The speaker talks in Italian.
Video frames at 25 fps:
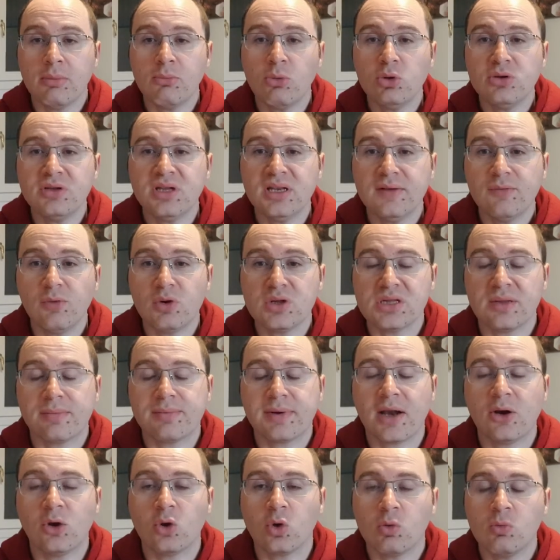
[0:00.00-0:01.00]
molti di voi
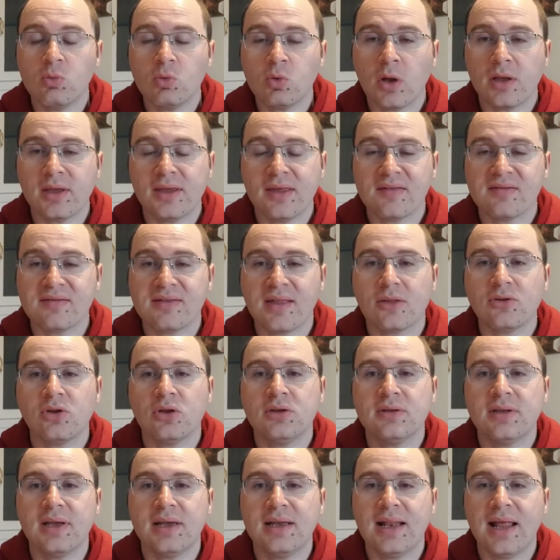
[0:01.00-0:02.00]
sapranno comunque chi è stato
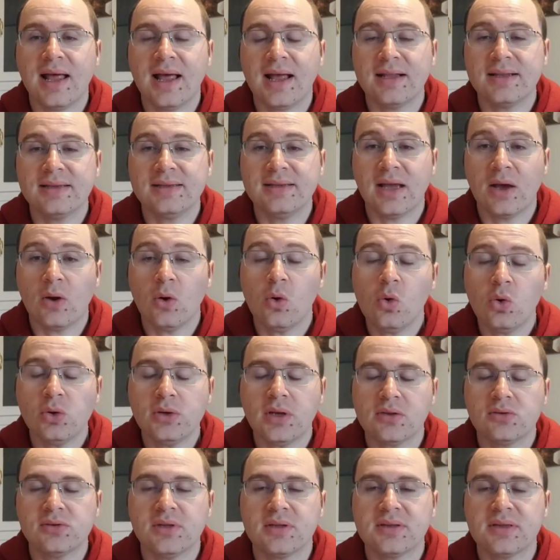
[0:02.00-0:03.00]
in Thailandia o
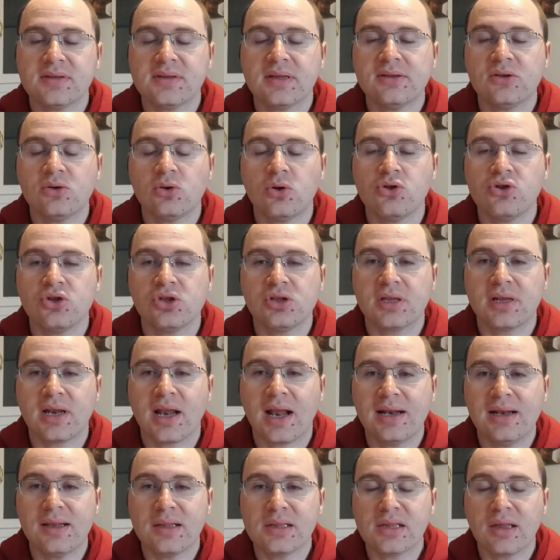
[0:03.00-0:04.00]
nel stesso asiatico in
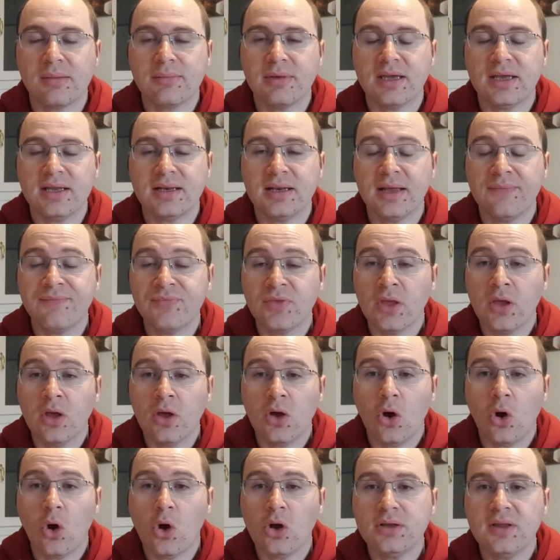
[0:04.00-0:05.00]
generale sa bene,
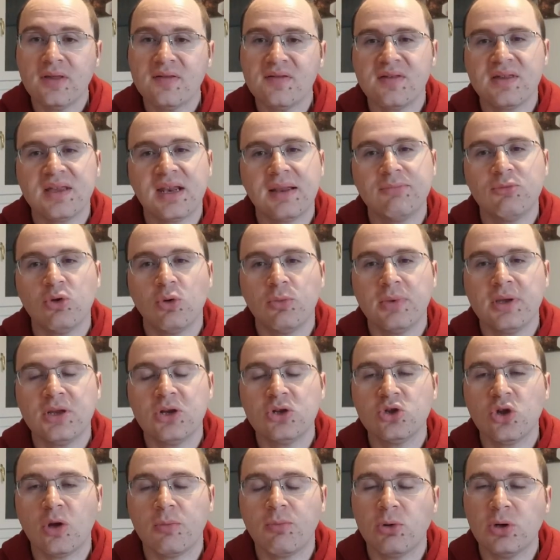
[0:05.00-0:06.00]
ogni sera più o meno
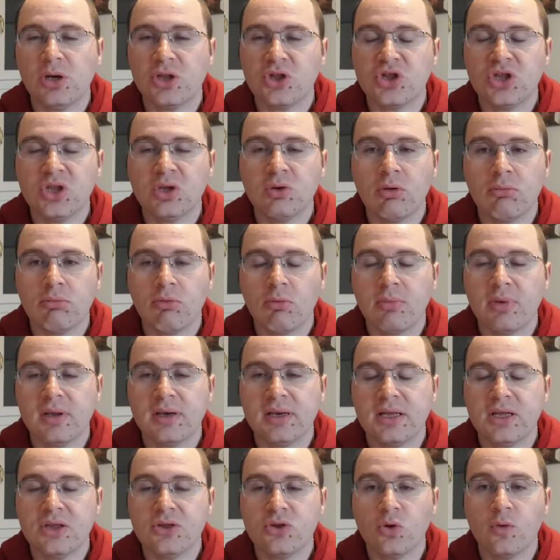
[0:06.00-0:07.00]
dopo le 5
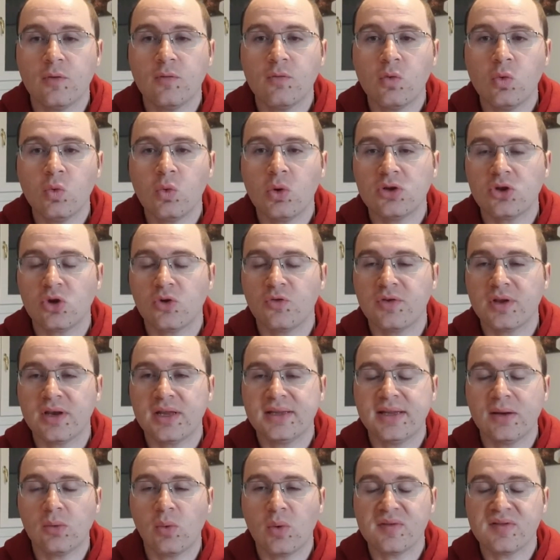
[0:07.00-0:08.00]
pomeriggio ovunque
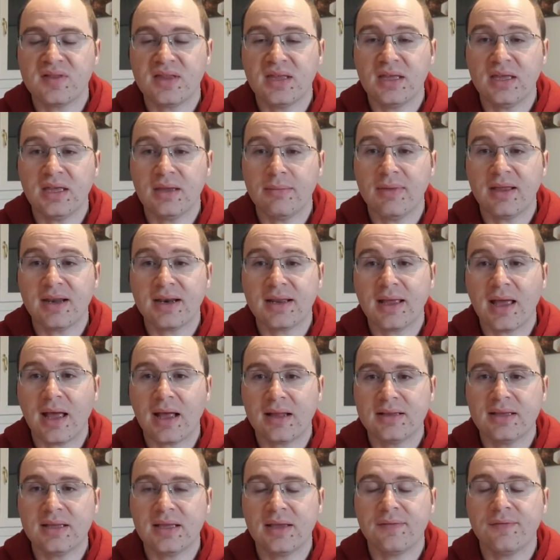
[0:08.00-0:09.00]
troverete questi
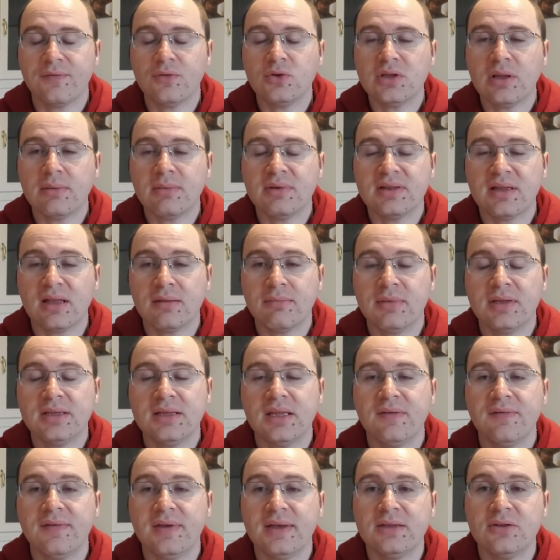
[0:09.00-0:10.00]
mercati che
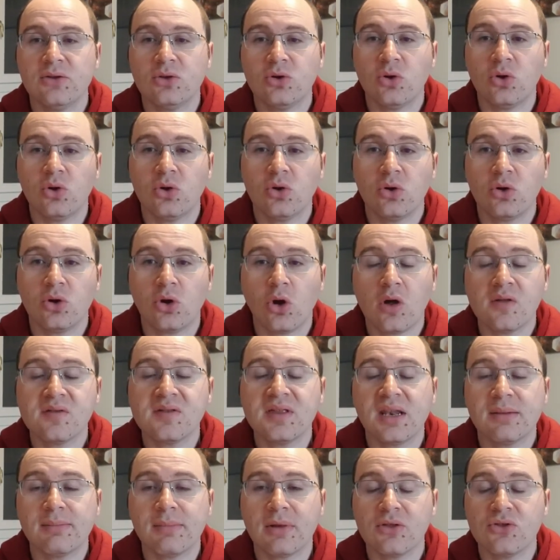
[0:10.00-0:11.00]
fondamentalmente vendono cose
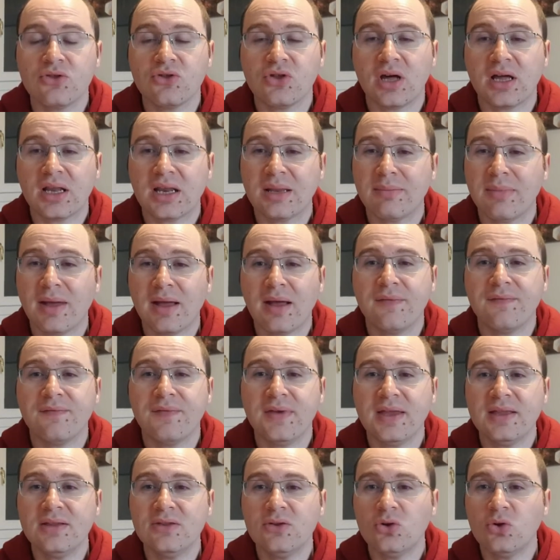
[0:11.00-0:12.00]
da mangiare ma
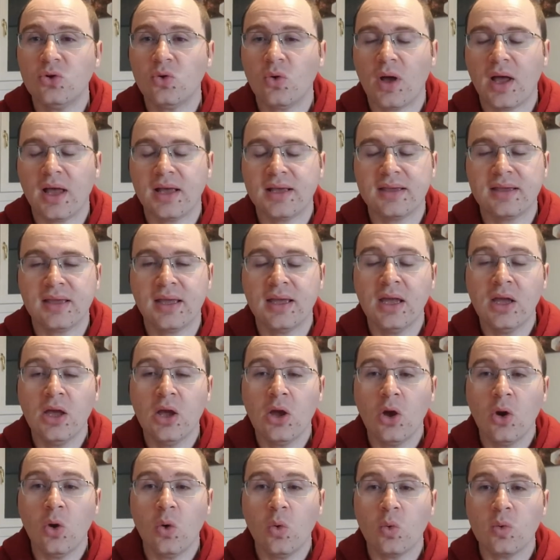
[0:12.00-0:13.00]
vendono anche
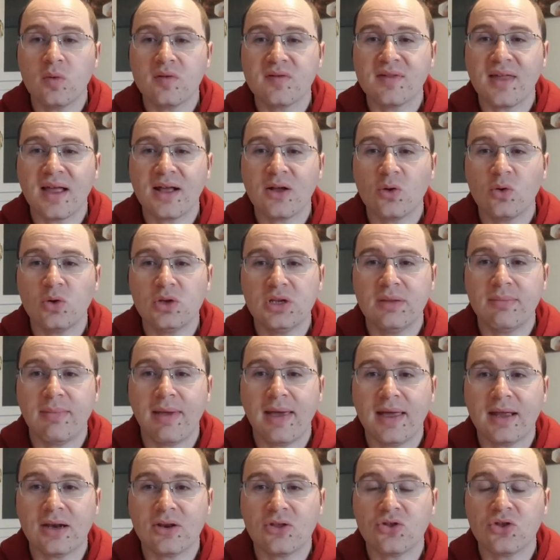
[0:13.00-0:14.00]
un sacco di
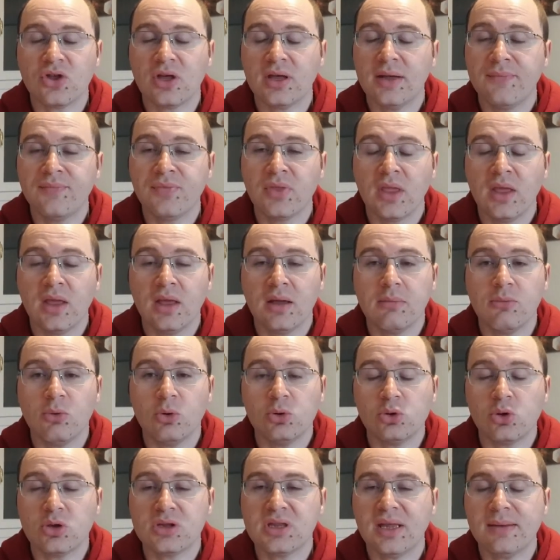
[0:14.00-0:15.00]
merce
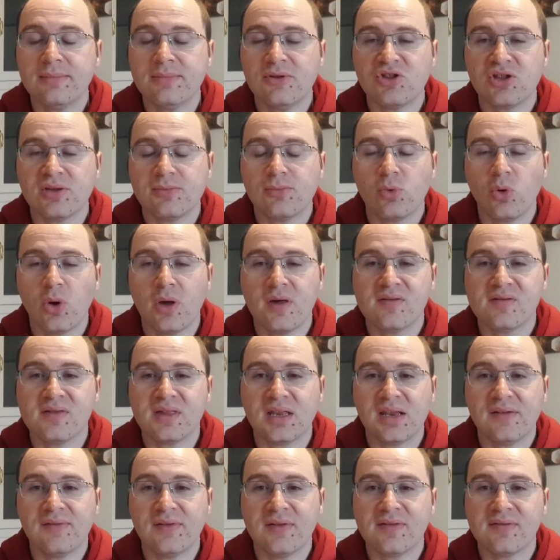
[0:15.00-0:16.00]
molto semplice, può
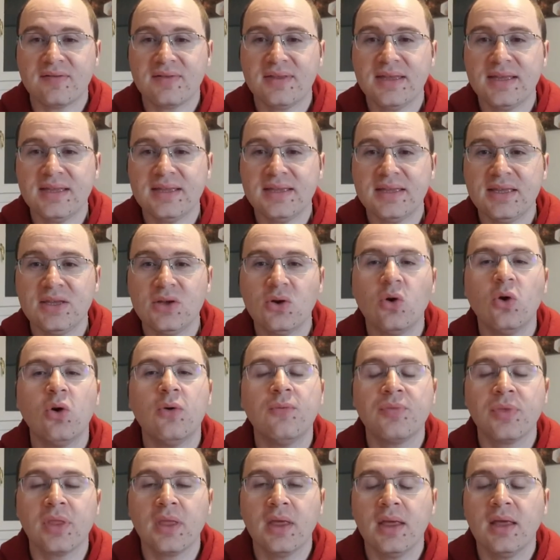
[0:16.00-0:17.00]
essere vestiti o
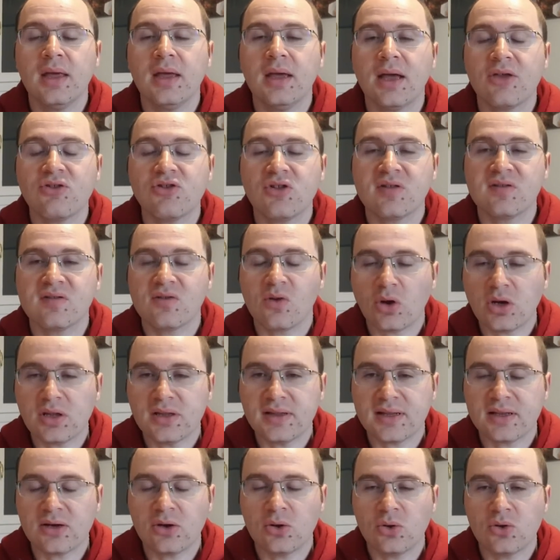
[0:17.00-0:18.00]
accessori di
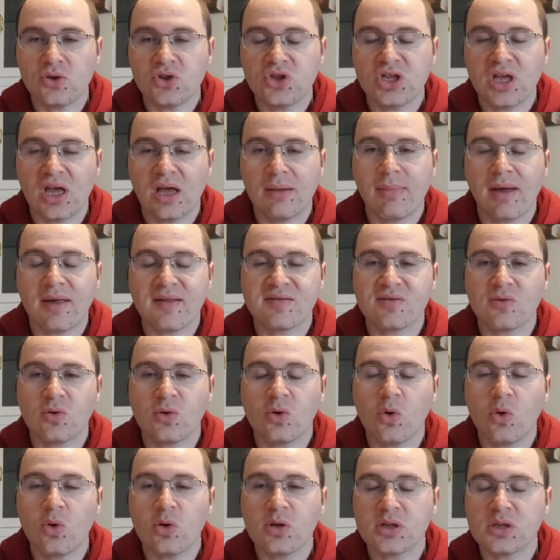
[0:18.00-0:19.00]
tecnologia a basso
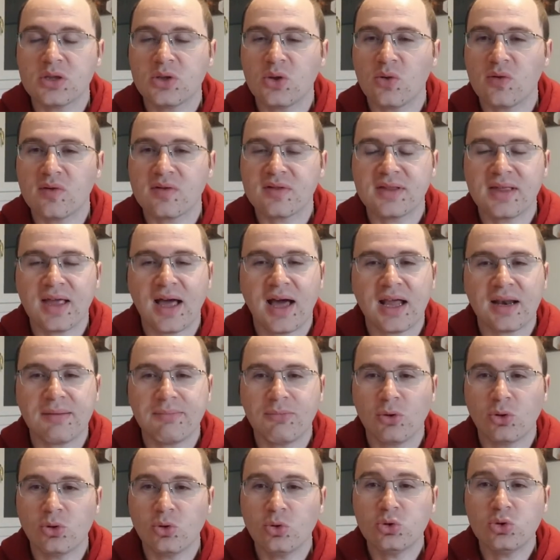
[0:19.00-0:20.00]
costo,
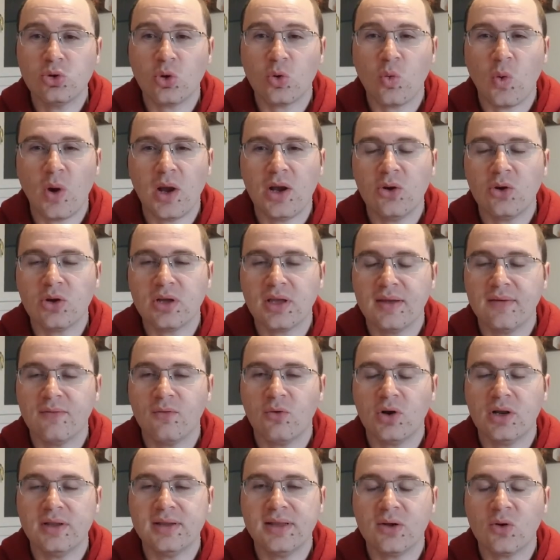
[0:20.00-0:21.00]
scarpe, tutto quello che
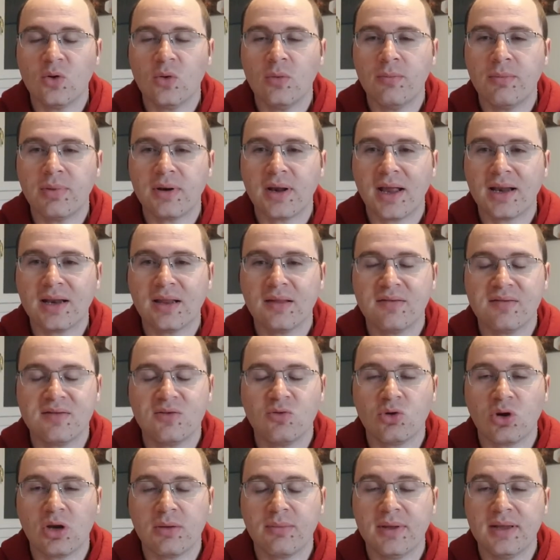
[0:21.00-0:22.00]
volete comprare
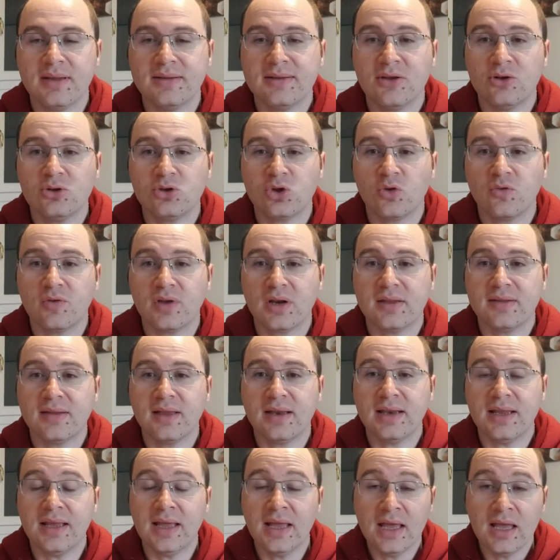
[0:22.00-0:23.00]
sicuramente lo troverete
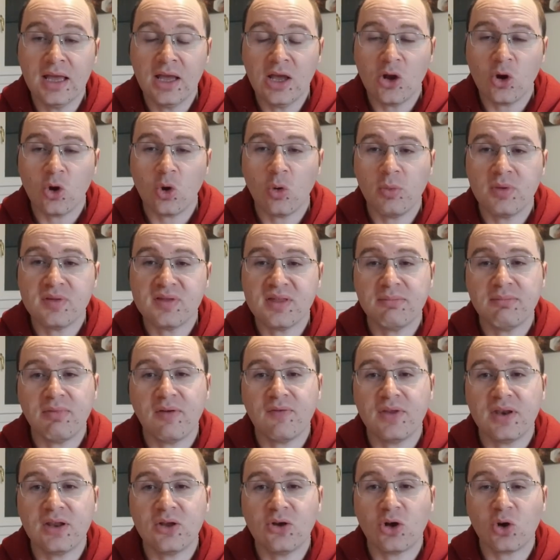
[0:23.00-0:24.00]
lì. Come sempre
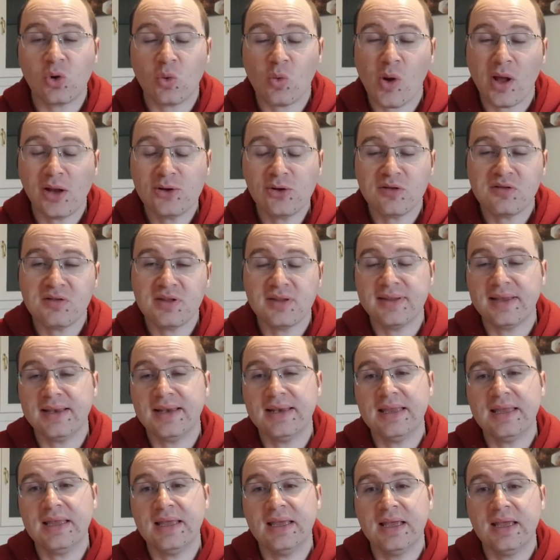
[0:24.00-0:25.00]
vi ricordo quando siete
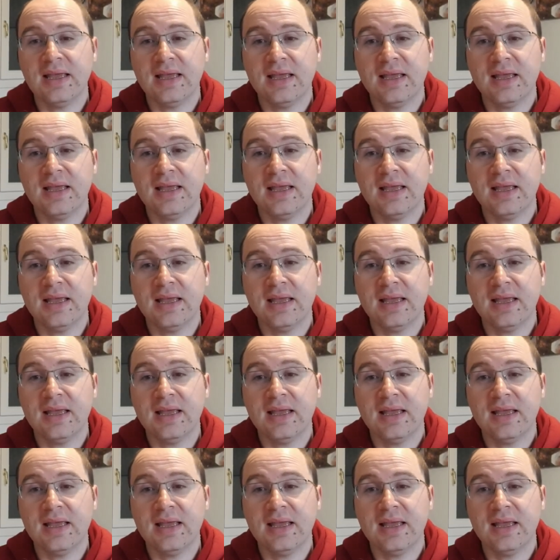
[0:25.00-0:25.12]
lì